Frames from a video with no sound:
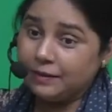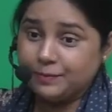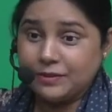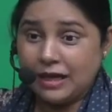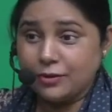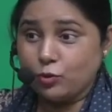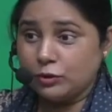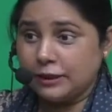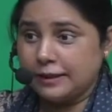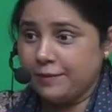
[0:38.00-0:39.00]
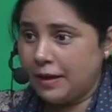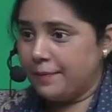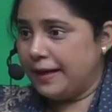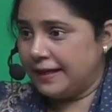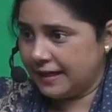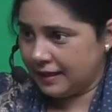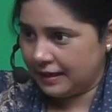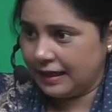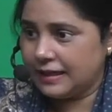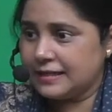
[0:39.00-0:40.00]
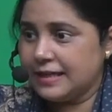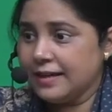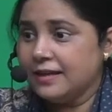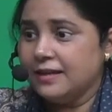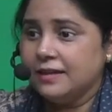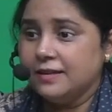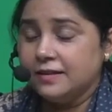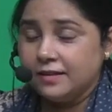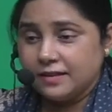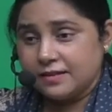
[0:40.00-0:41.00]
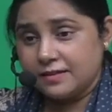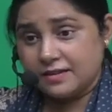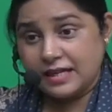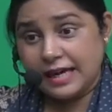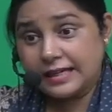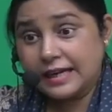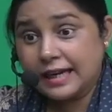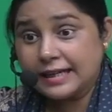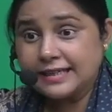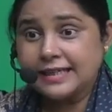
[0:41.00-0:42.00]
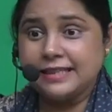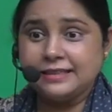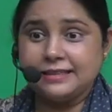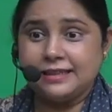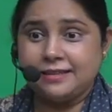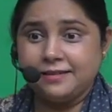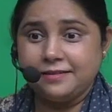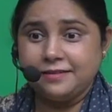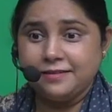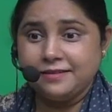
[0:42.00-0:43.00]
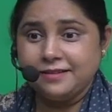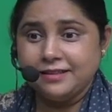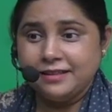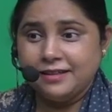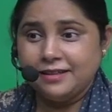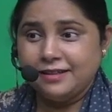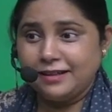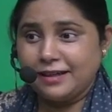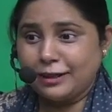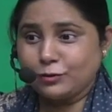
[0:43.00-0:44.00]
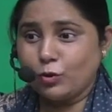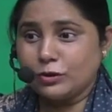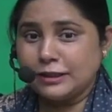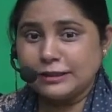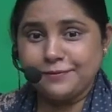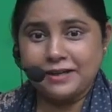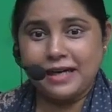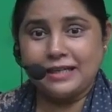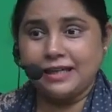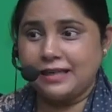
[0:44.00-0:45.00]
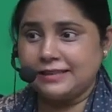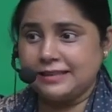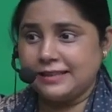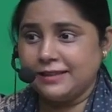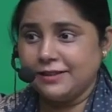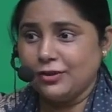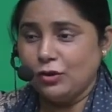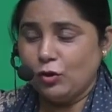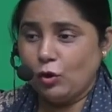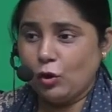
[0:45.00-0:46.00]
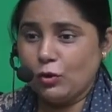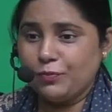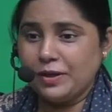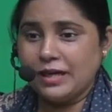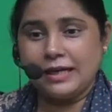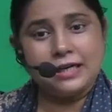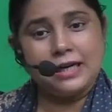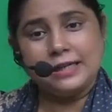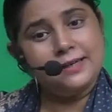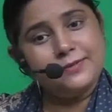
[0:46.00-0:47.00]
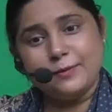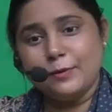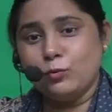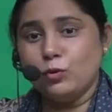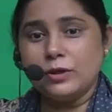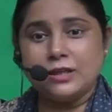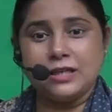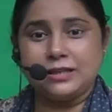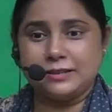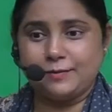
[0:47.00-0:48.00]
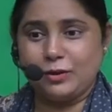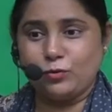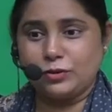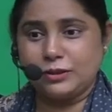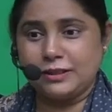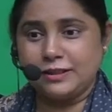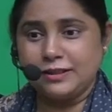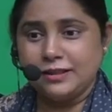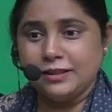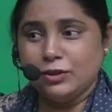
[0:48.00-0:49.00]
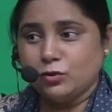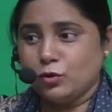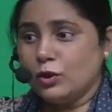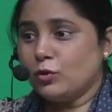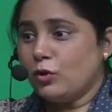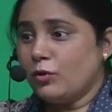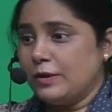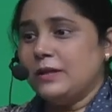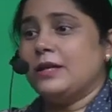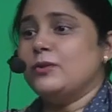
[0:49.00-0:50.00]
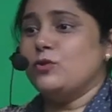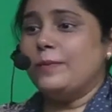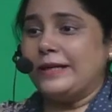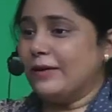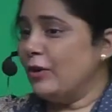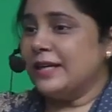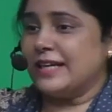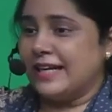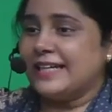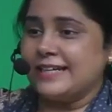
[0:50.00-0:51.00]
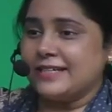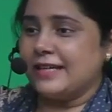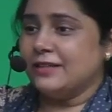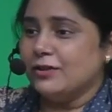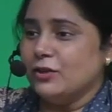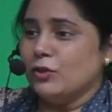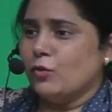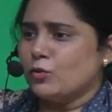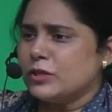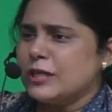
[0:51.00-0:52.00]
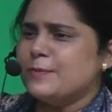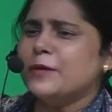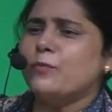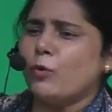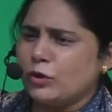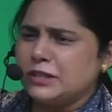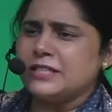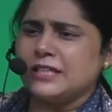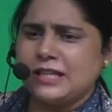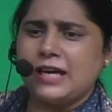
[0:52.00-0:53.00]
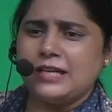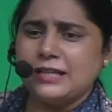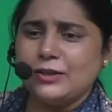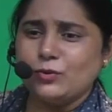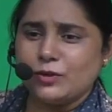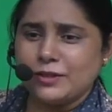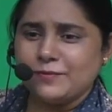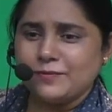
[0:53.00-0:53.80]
जहाँ सोते थे वहाँ बेड के किनारे से खाना लगा दिया जाता था रात को उठते थे फिर खाना खाते थे और फिर खाना खा लिया फिर भी भूख इनकी ख़त्म नहीं होती थी तो इनको इनका जो मेटाबॉलिक रेट है शायद उसकी स्पीड बहुत ही ज़्यादा हाई रही होगी